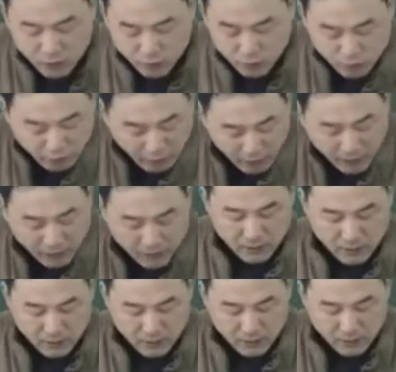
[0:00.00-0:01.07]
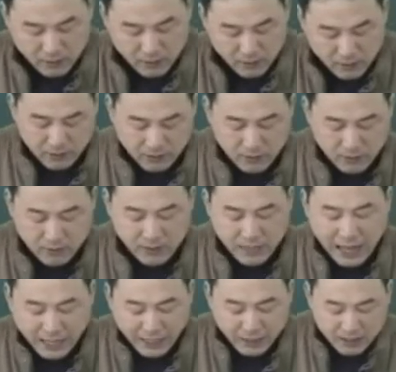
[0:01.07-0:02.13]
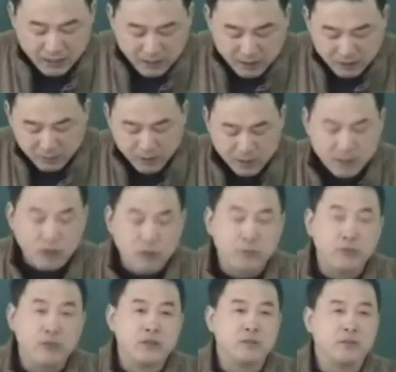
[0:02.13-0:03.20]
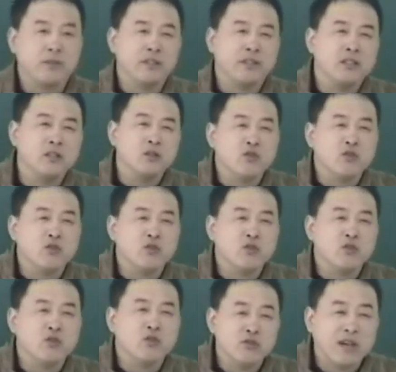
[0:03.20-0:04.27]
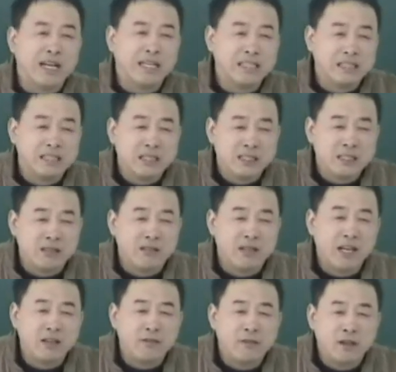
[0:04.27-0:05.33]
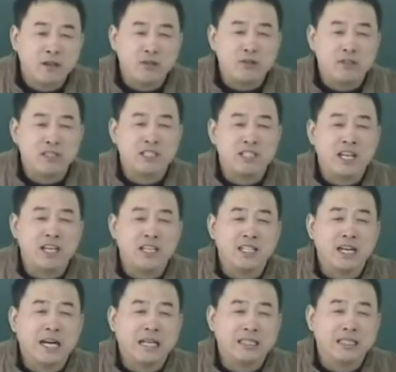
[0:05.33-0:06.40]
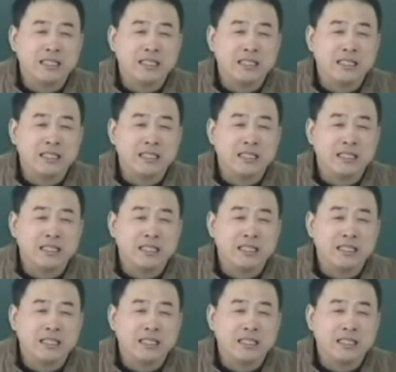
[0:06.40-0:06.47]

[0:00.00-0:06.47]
局方？嗯，哪一个是什么首部？什么医论专著啊？等等，首开方论之先河啊？